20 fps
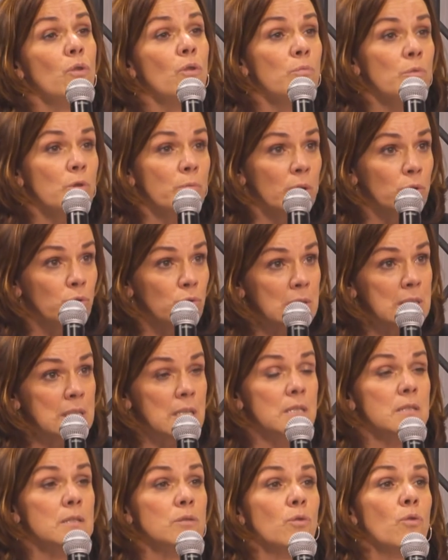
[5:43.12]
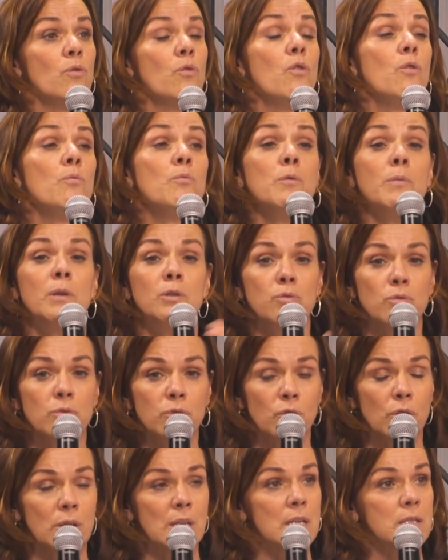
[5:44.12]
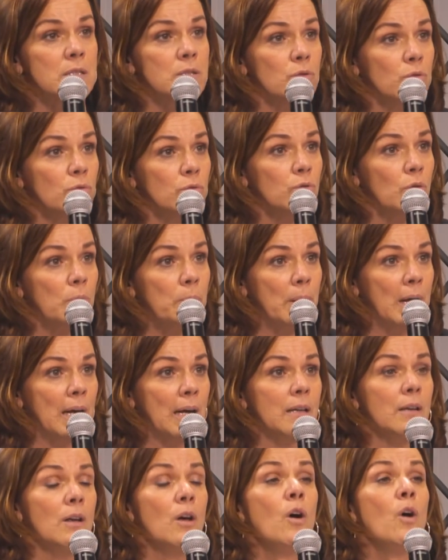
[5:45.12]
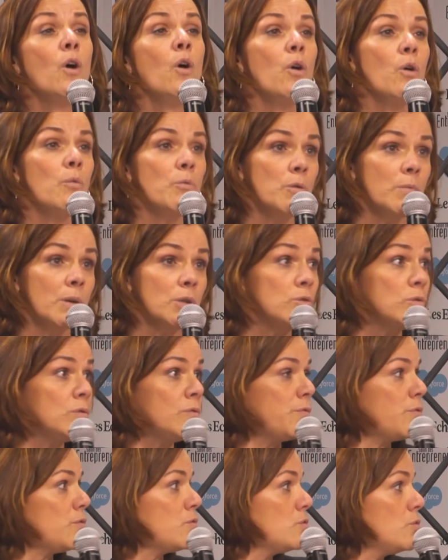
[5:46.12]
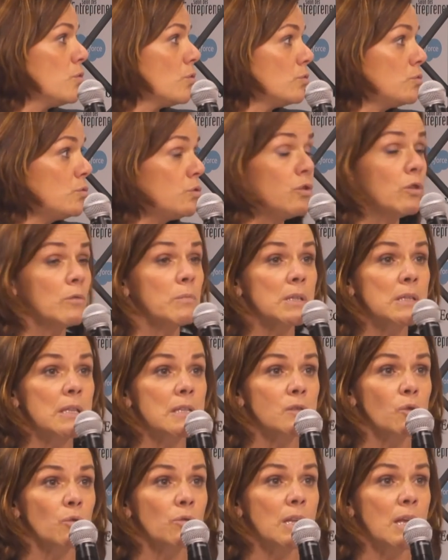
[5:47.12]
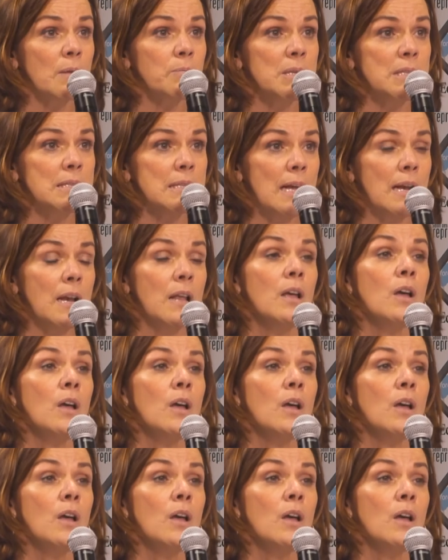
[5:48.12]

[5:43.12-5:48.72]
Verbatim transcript: au moment d'une session, au moment d'une donation de part, au moment d'une fusion, d'une augmentation de capital.